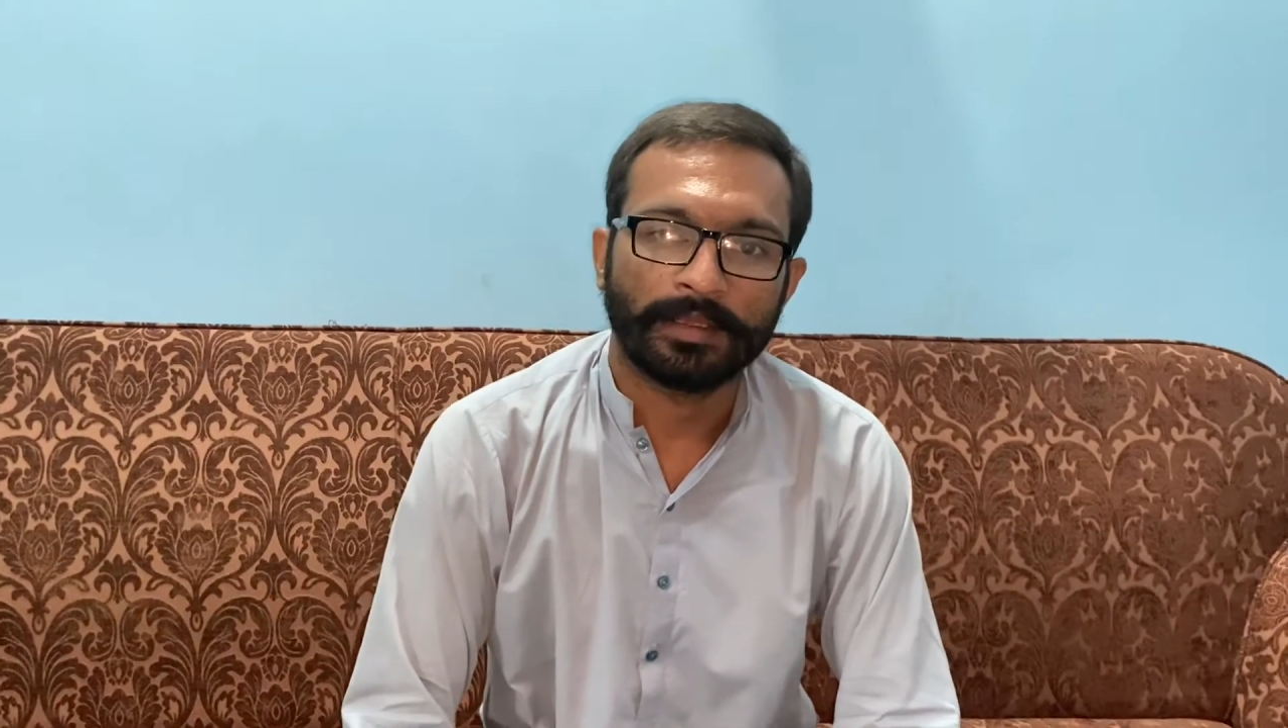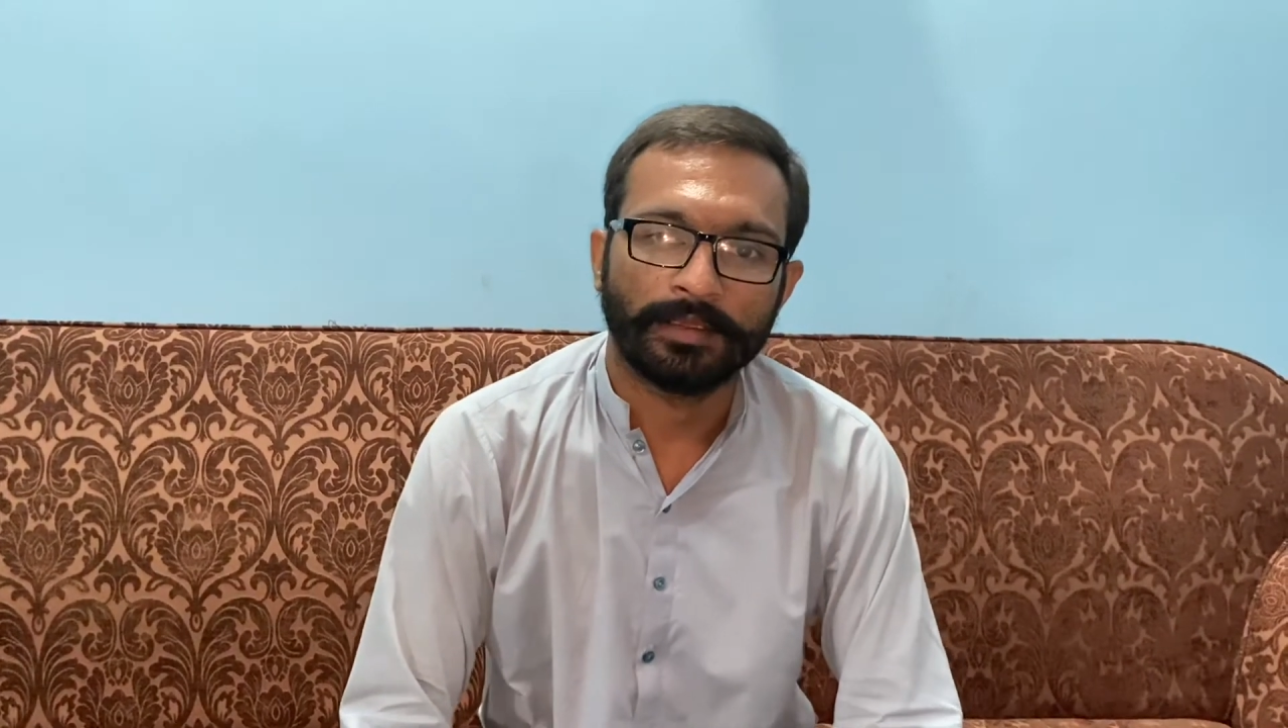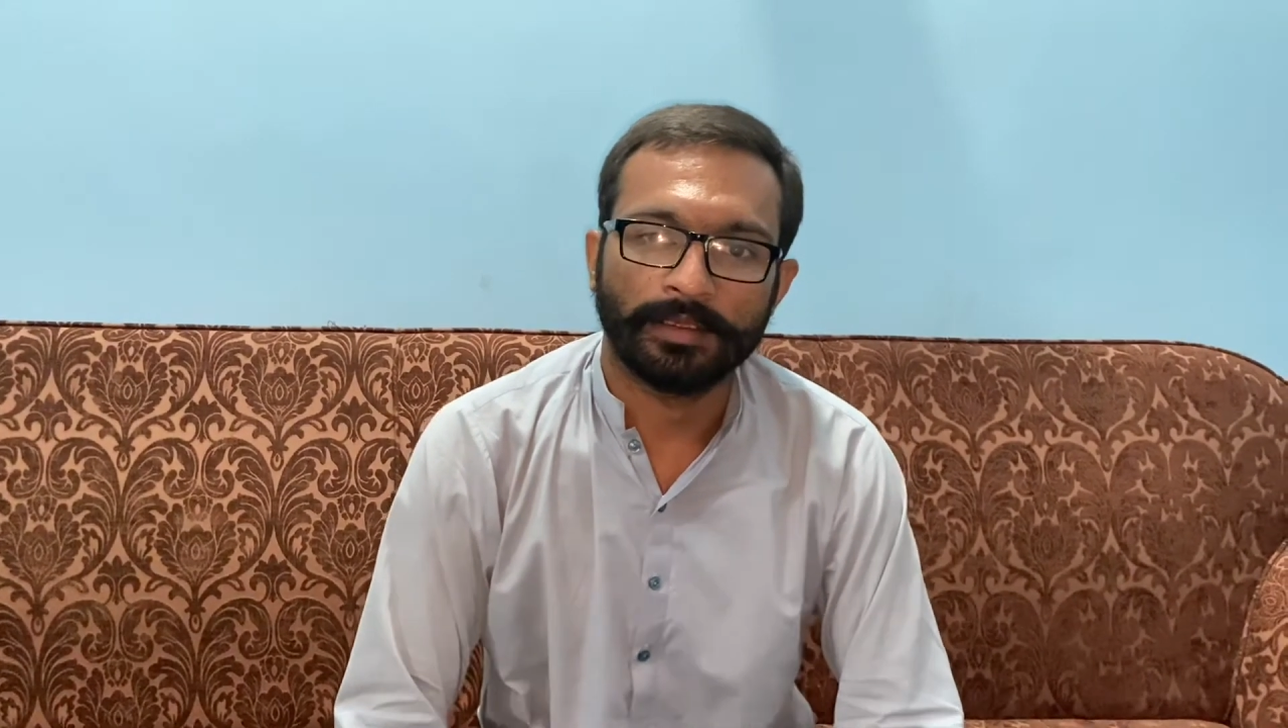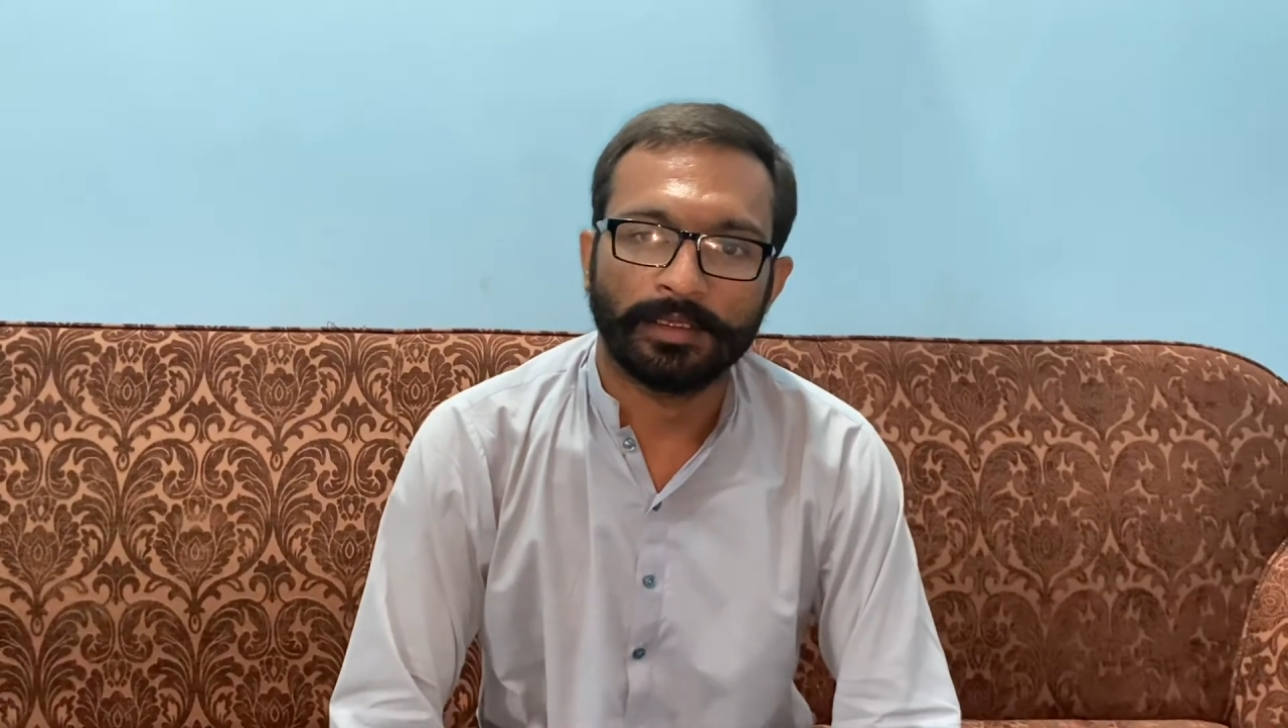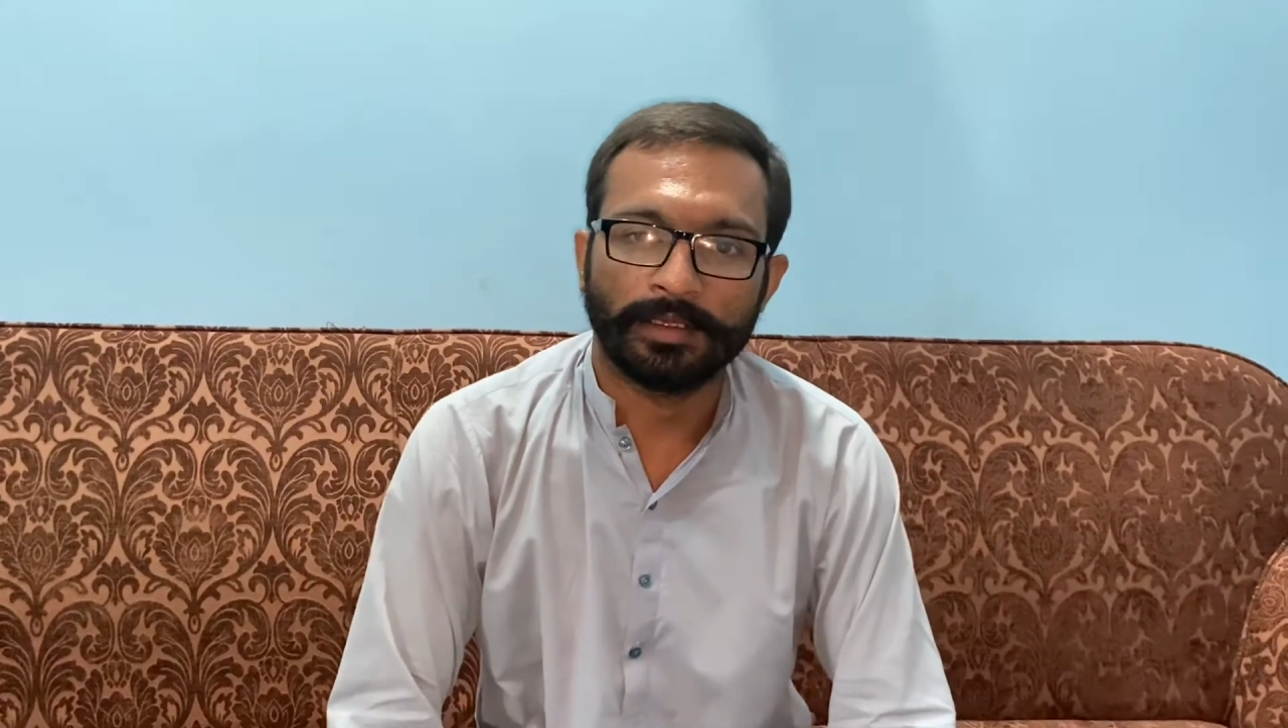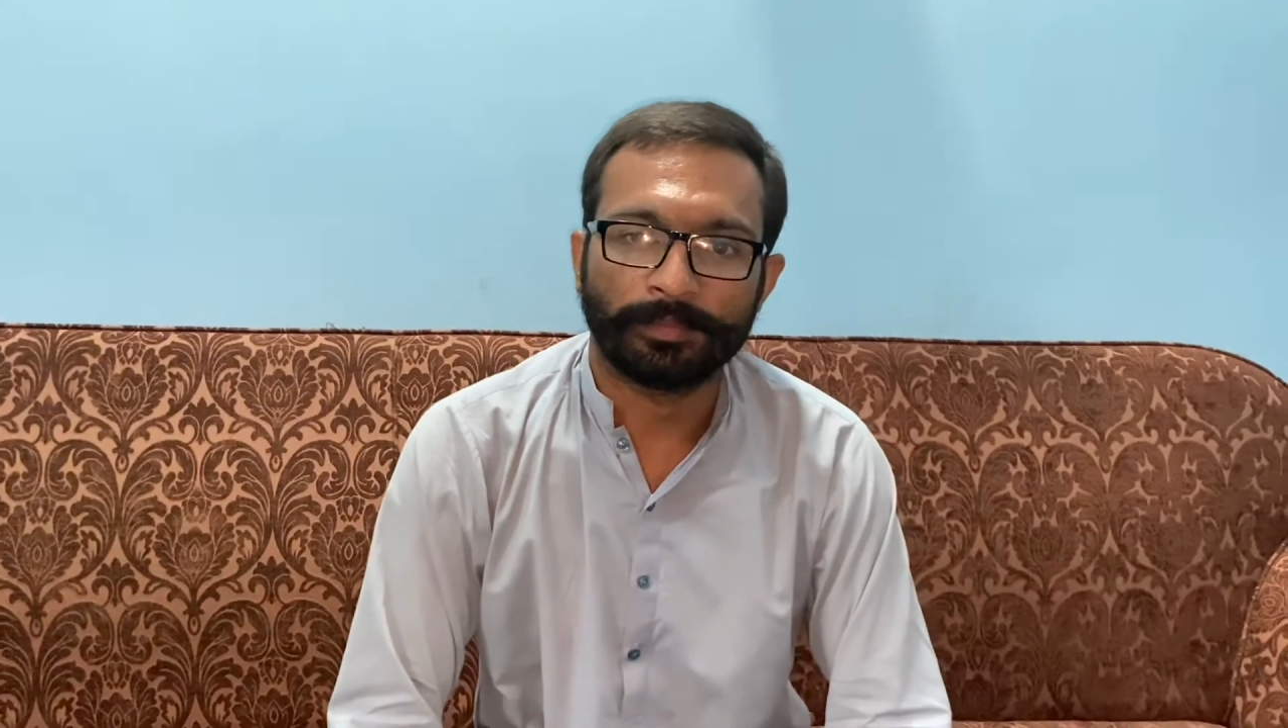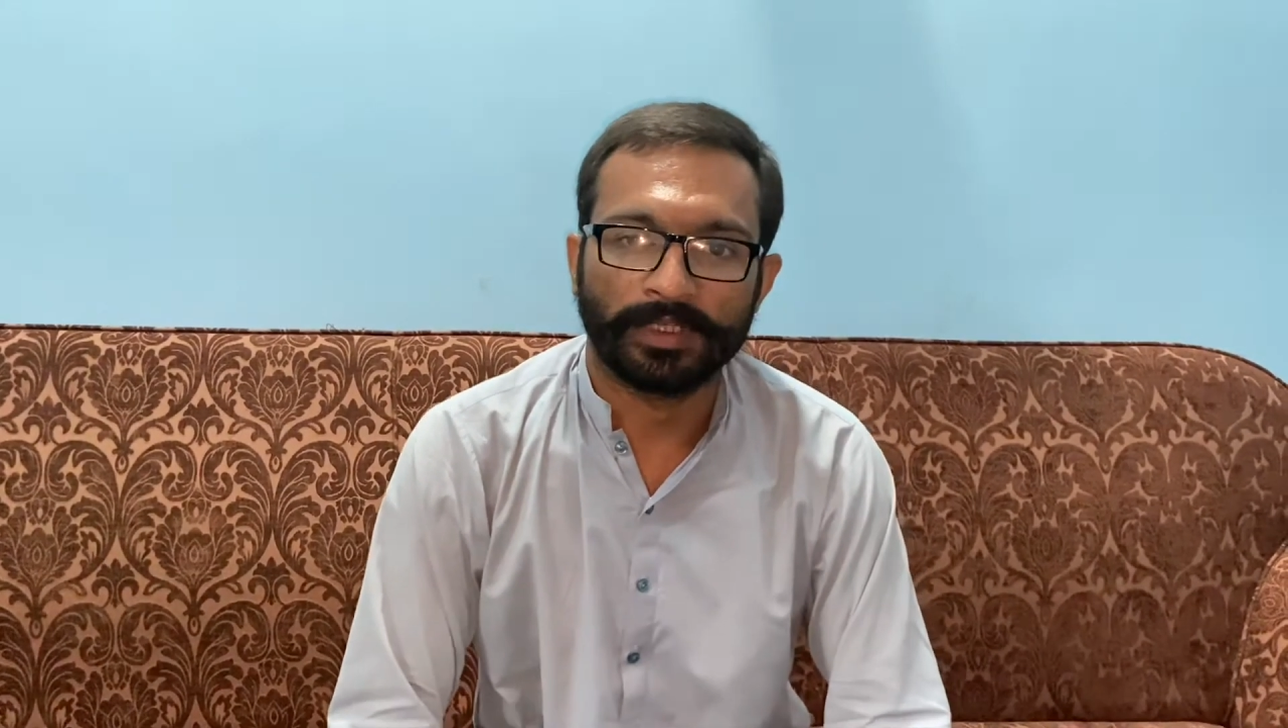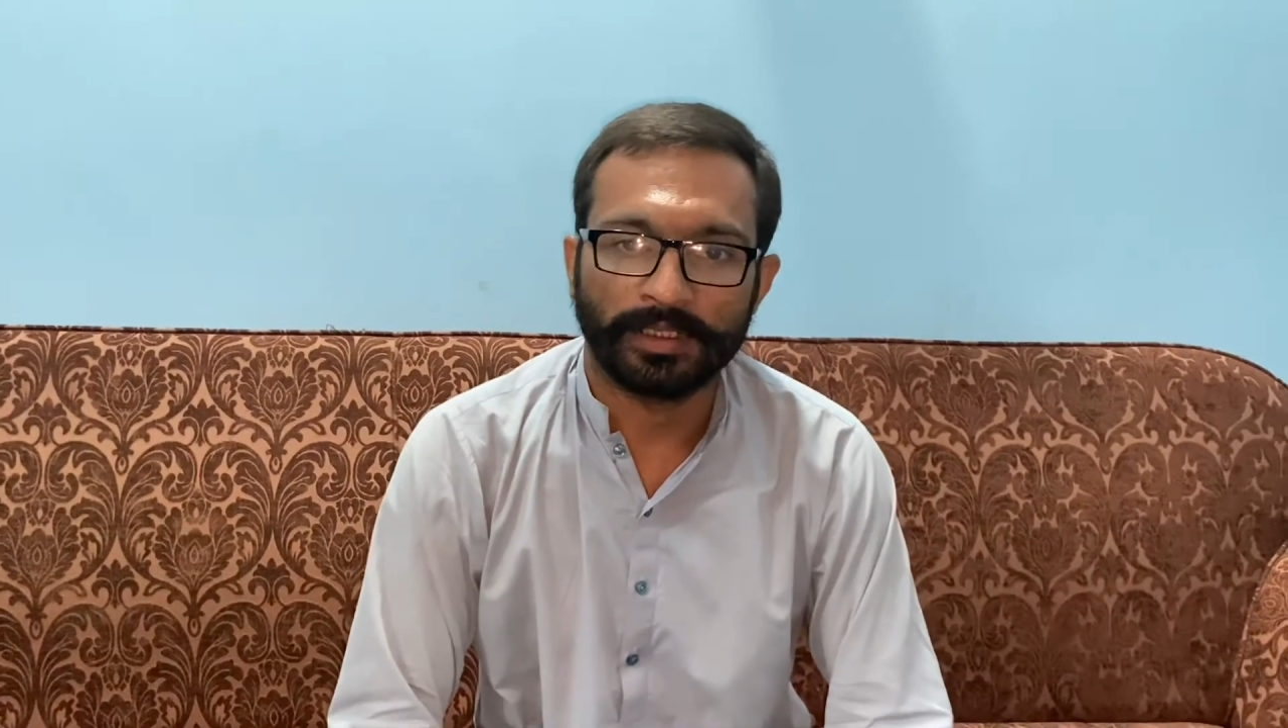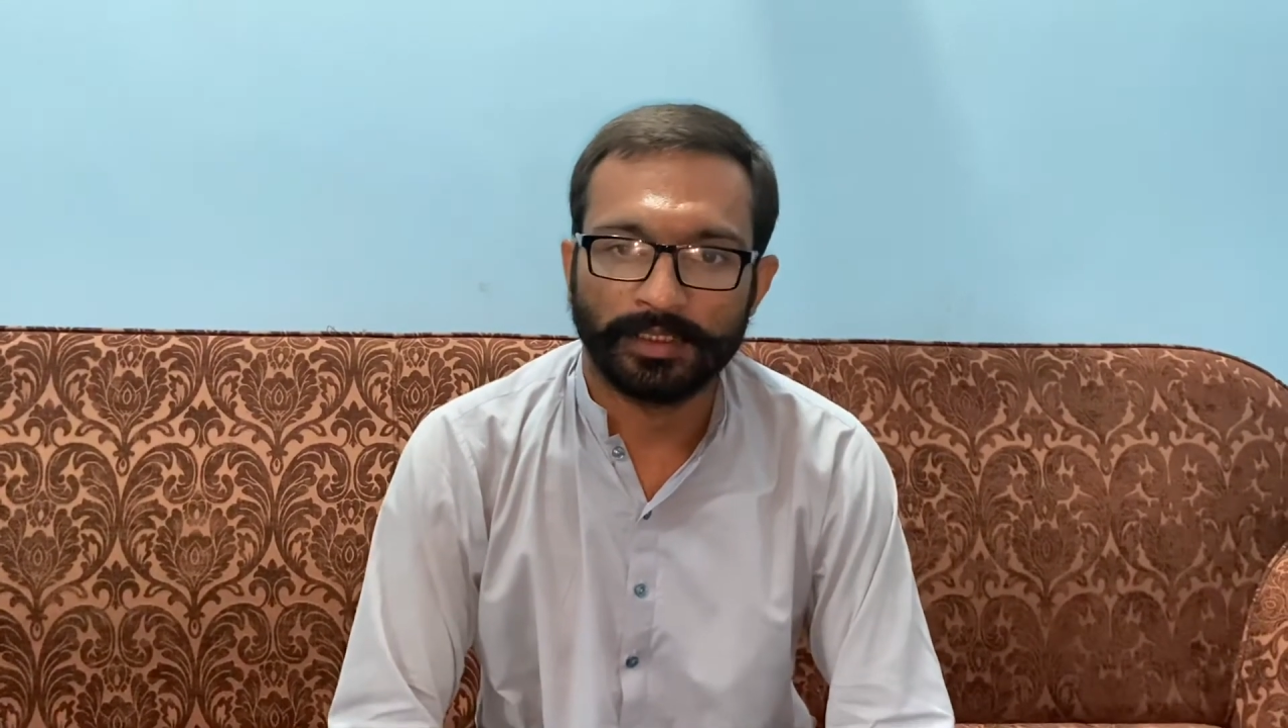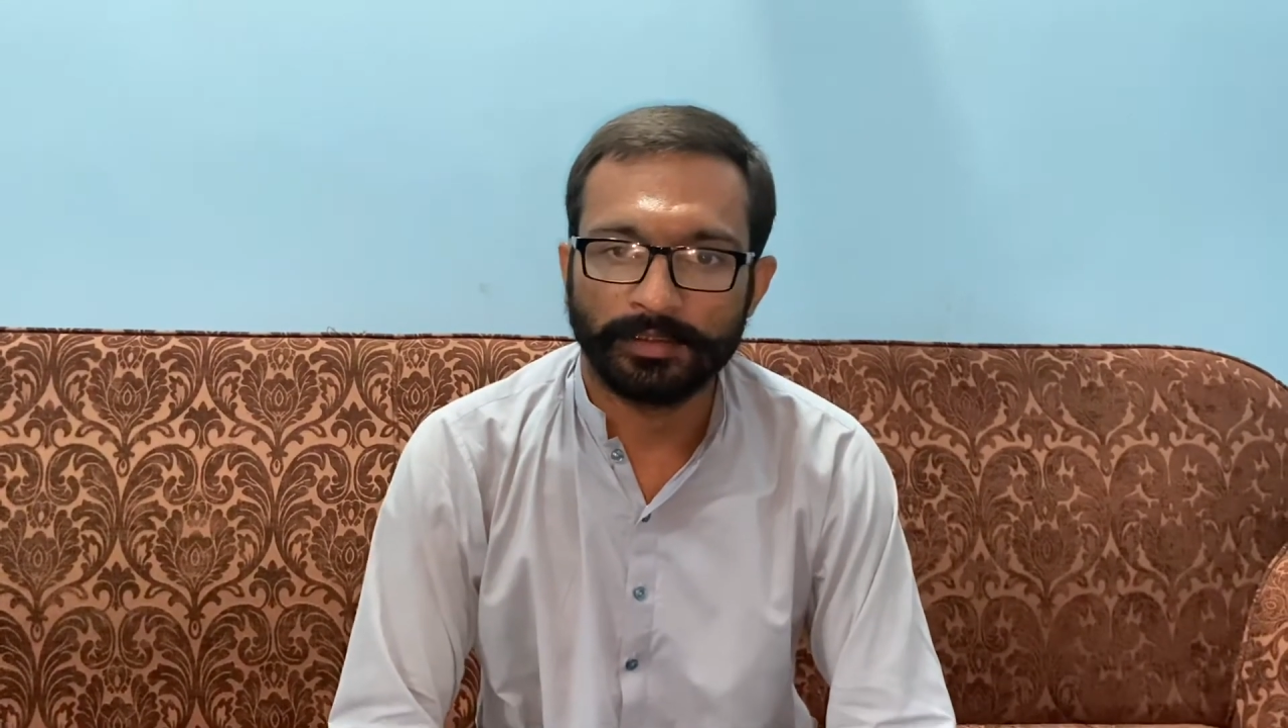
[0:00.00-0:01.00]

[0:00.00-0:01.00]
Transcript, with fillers: अपना